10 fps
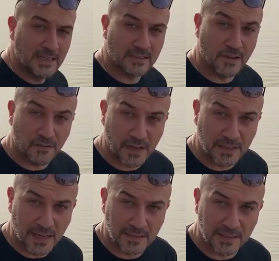الطفره
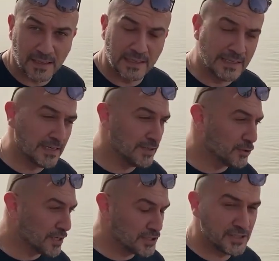النادره
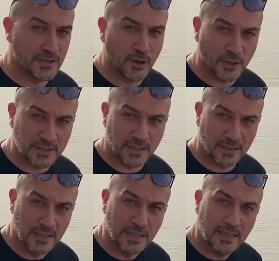ليوريجين
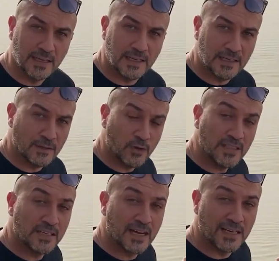اوتر اللي
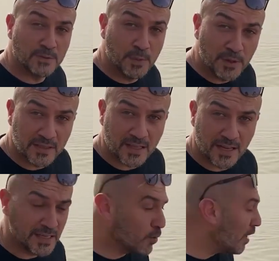وحده كانت ببريطانيا